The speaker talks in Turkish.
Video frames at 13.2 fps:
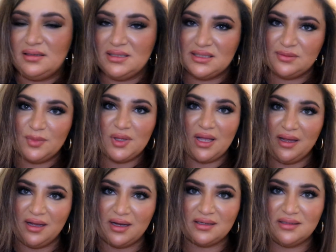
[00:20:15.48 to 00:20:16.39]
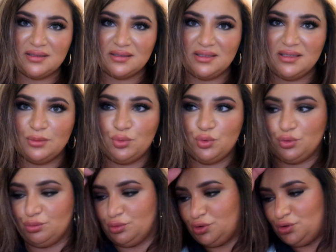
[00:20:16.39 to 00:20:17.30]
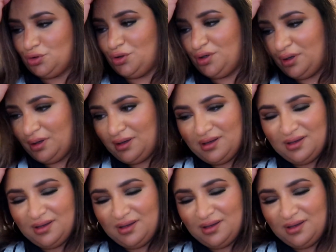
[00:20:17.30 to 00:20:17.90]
Kızımın ayakları yine büyümüş.